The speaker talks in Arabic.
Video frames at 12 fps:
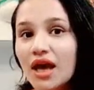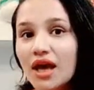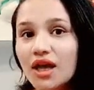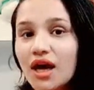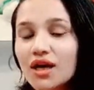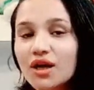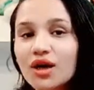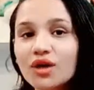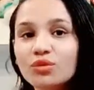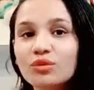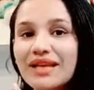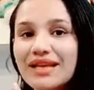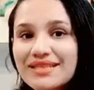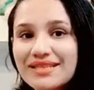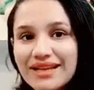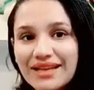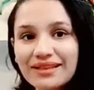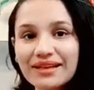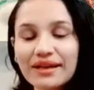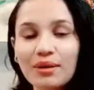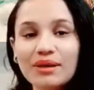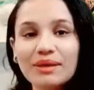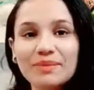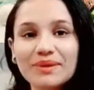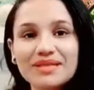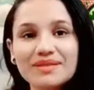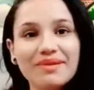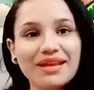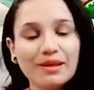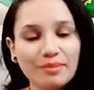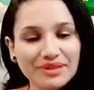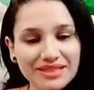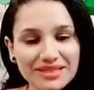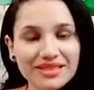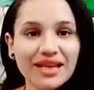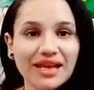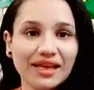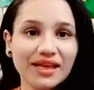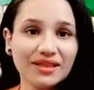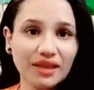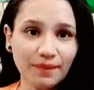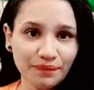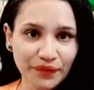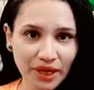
الحركات وتاثيرات الكواكب بالنسبه لك بتدي لك انت